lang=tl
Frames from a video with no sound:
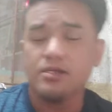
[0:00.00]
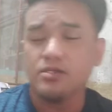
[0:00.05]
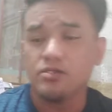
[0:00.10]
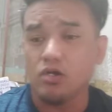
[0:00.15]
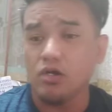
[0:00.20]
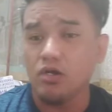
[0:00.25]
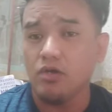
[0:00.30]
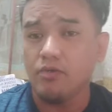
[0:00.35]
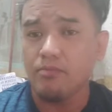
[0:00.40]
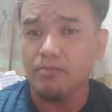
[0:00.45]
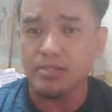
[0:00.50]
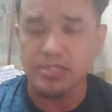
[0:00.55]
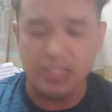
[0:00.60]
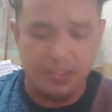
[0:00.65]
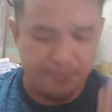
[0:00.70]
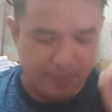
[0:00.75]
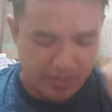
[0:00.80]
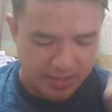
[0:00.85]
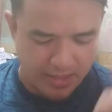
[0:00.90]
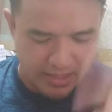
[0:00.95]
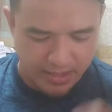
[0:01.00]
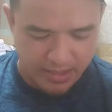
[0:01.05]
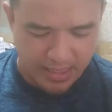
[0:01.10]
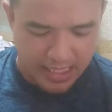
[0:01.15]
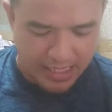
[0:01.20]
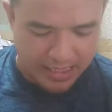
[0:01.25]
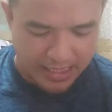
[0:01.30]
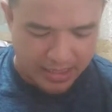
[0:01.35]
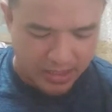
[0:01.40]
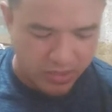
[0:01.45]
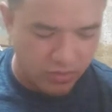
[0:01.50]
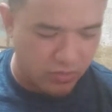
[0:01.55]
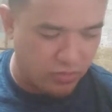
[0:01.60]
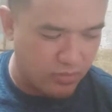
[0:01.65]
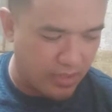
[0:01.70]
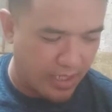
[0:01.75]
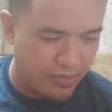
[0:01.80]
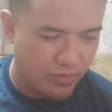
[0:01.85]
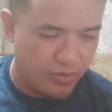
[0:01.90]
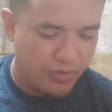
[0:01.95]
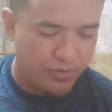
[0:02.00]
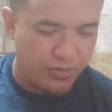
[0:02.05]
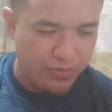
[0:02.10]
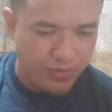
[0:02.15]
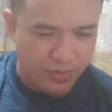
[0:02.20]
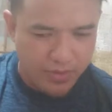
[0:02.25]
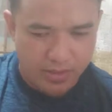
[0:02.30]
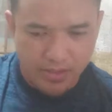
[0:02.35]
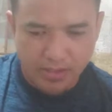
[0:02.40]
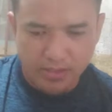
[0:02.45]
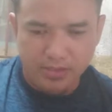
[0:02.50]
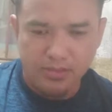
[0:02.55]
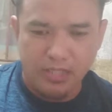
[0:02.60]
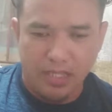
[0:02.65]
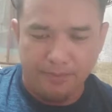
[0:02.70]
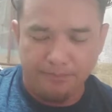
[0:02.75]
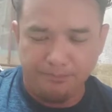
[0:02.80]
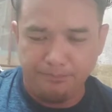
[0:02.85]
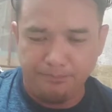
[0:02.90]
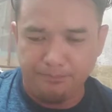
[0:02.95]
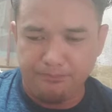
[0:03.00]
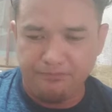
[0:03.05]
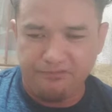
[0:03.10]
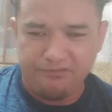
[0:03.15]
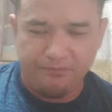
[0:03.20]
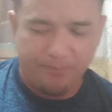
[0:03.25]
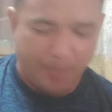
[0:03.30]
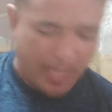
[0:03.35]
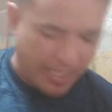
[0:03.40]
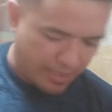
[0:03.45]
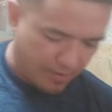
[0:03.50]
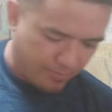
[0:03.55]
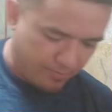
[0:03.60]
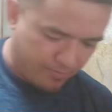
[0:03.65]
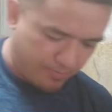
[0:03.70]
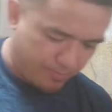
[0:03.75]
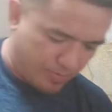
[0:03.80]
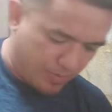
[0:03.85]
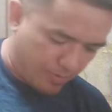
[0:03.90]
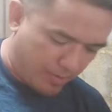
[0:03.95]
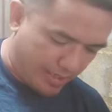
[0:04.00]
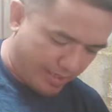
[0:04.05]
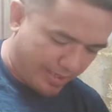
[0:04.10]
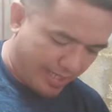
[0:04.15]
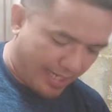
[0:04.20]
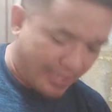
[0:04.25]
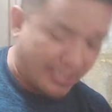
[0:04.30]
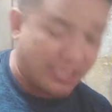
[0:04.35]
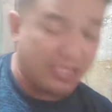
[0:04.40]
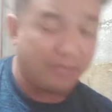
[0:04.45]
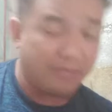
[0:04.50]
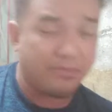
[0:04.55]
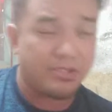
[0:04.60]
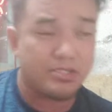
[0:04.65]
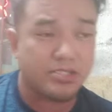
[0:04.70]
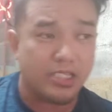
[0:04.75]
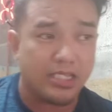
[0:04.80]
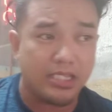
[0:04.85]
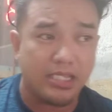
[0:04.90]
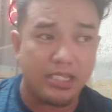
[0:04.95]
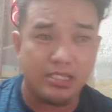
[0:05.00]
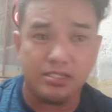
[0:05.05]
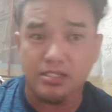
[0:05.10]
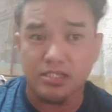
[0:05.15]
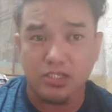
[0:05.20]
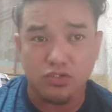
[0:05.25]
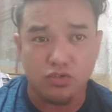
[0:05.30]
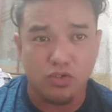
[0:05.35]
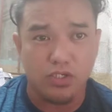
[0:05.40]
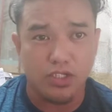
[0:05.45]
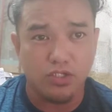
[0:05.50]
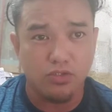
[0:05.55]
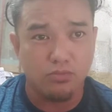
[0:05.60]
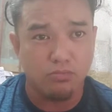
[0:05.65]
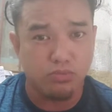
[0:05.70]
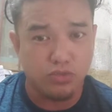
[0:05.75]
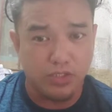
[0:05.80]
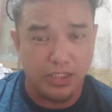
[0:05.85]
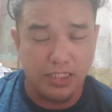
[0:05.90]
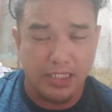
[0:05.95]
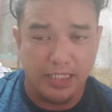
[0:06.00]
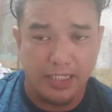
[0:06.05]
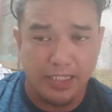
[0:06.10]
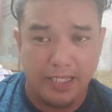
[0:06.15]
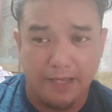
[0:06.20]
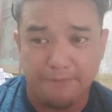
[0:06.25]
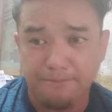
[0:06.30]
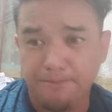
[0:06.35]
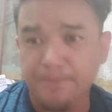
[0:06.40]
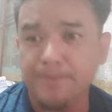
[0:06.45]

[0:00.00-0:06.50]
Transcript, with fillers: No? Basta pag nangyari yung ganun, na parang mangyari na minsan eh, hindi na solid yung busina niya.